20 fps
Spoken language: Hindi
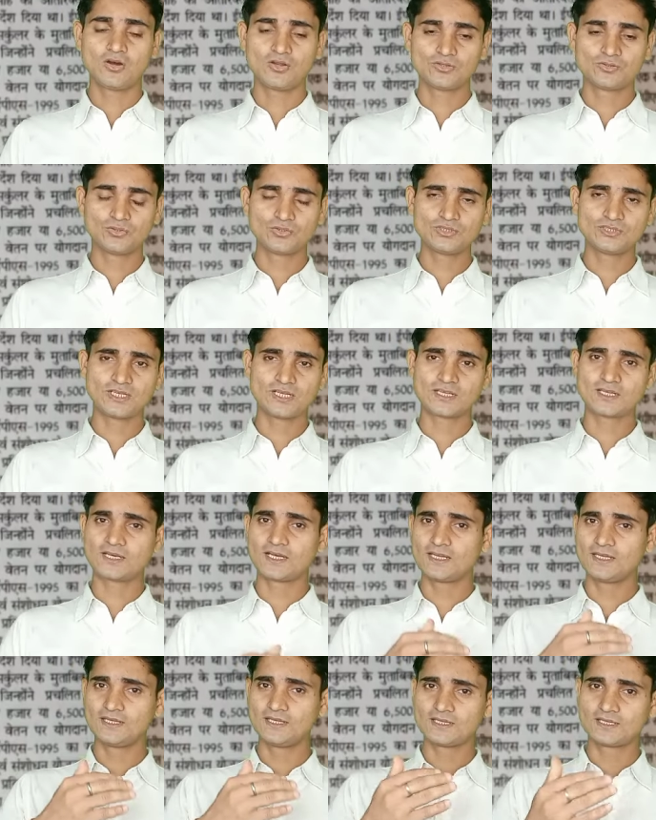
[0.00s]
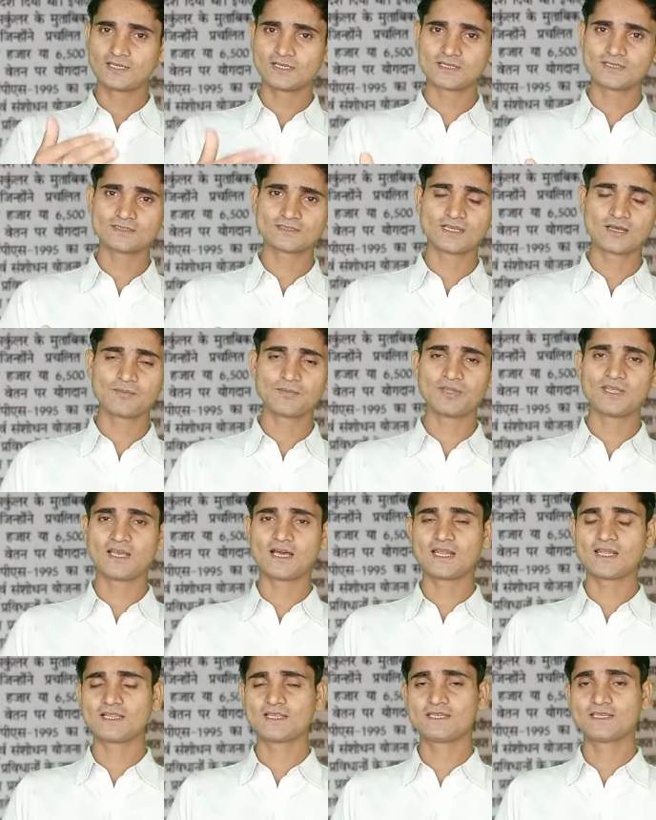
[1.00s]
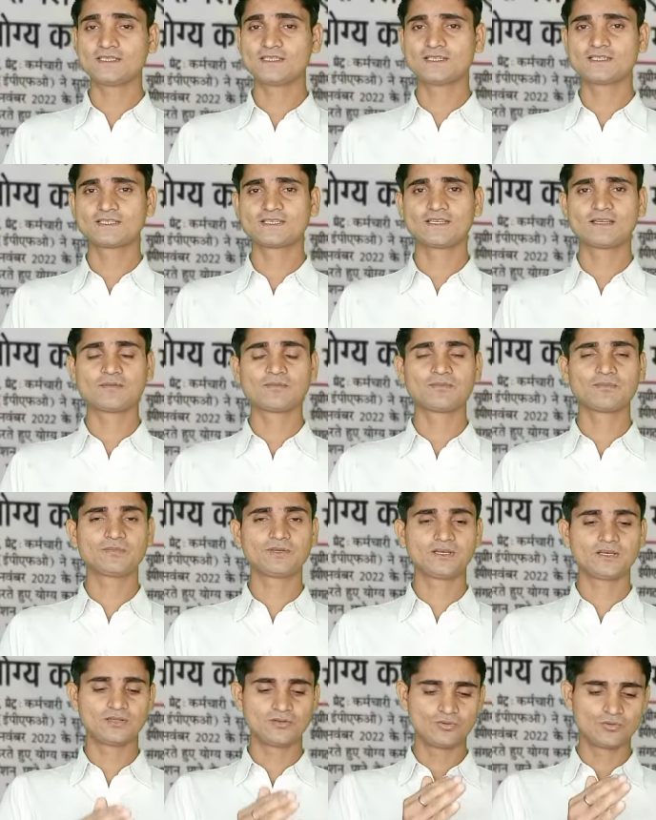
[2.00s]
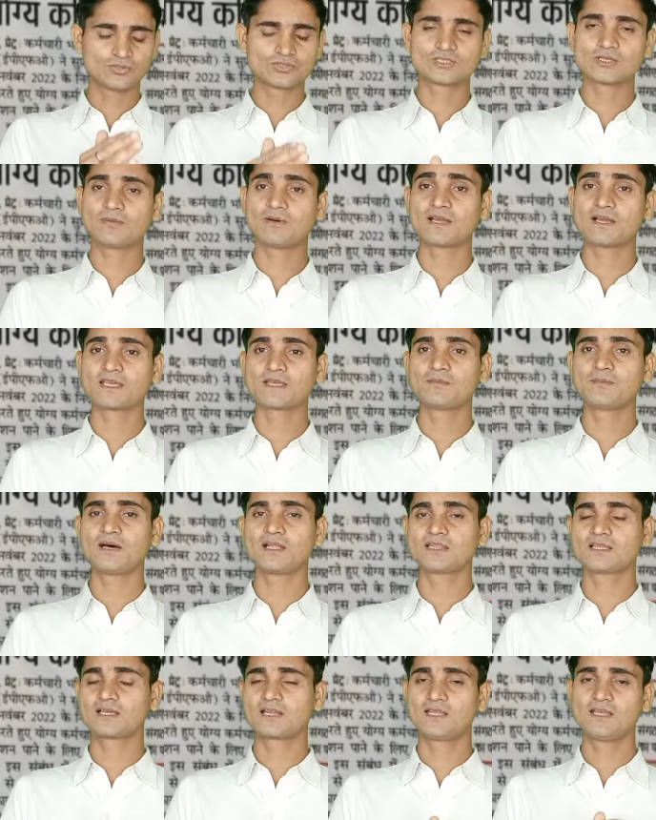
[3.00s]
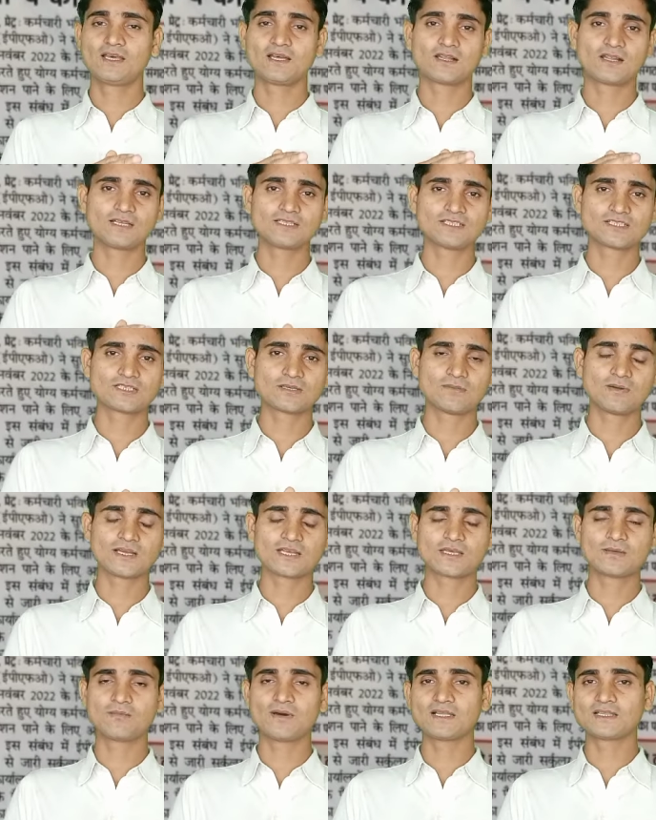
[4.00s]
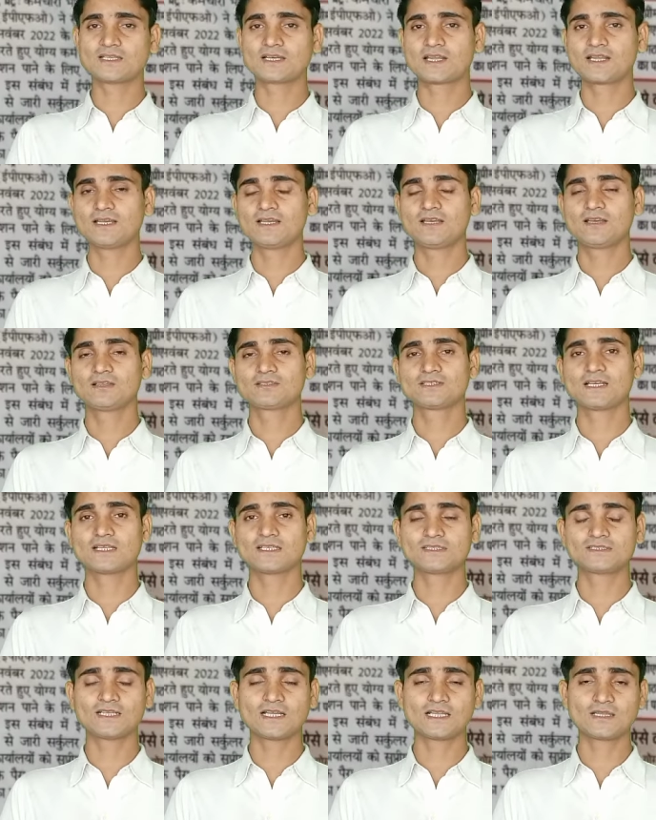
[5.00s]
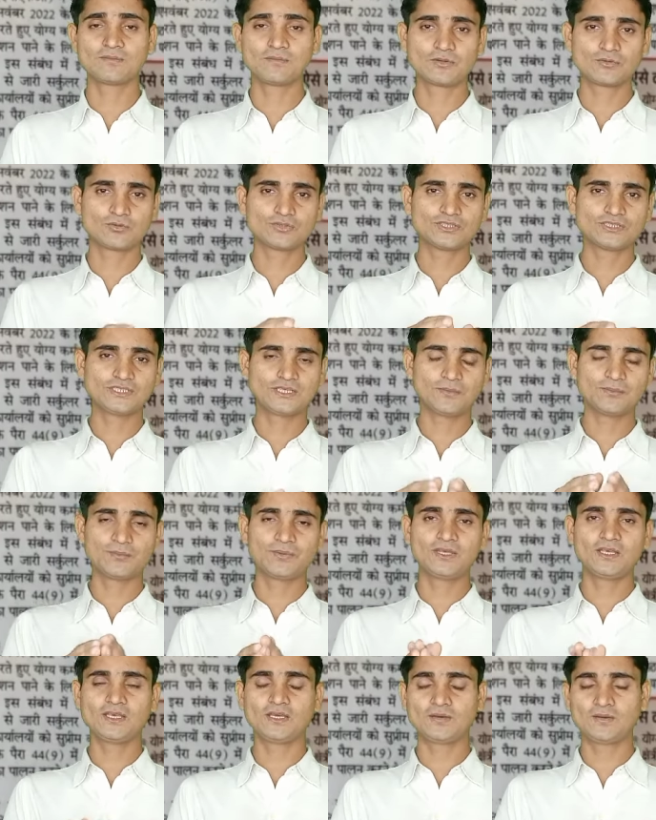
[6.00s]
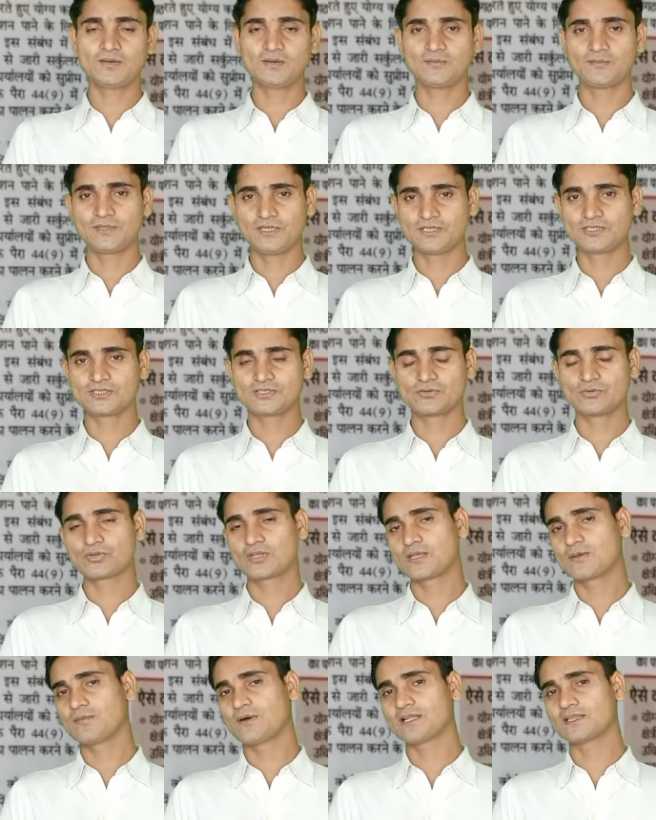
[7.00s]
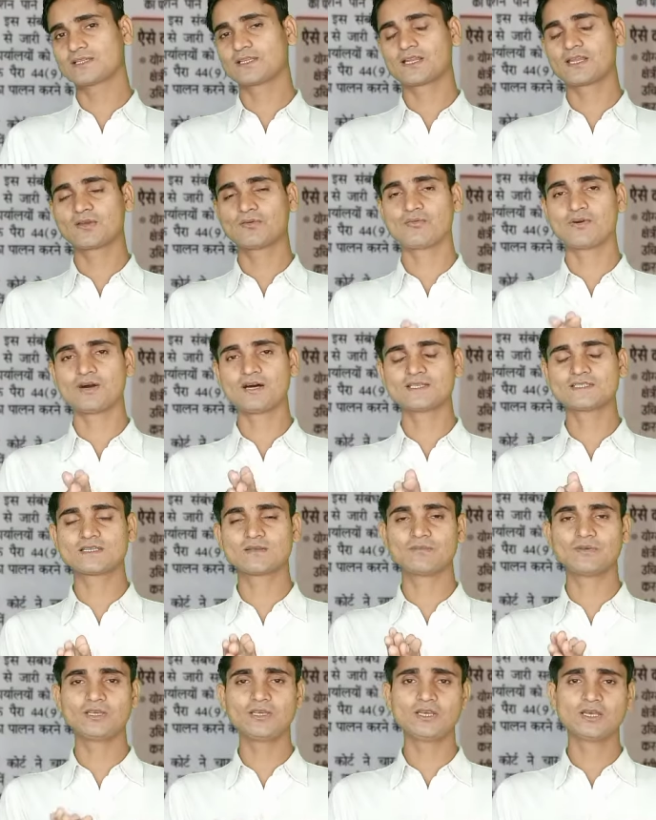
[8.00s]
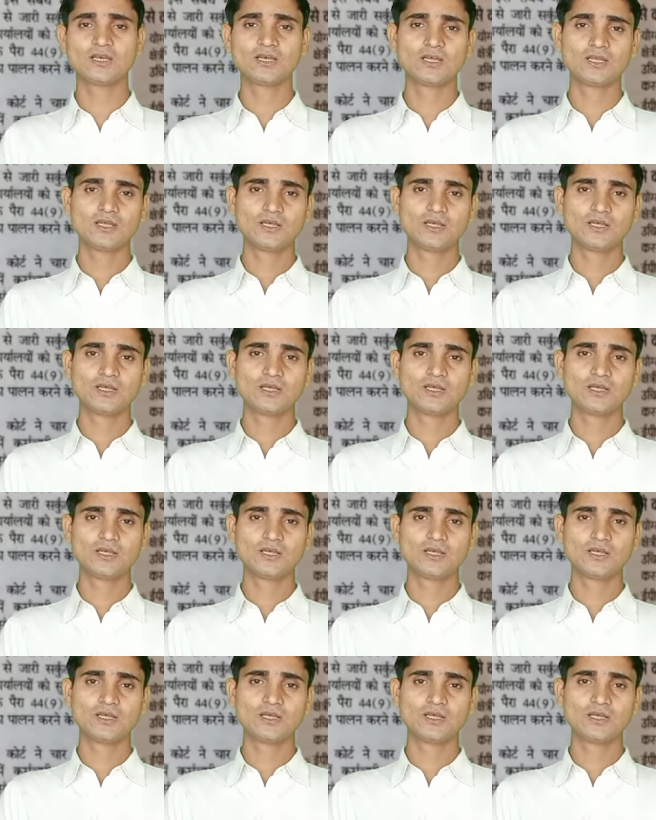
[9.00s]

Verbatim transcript: और जो जानकारी निकल के सामने आ रही थी जैसे अब लोकसभा की बात करें या राज्यसभा की बात करें साथ ही साथ में कुछ एम मिनिस्टरों की बात करें वहाँ से भी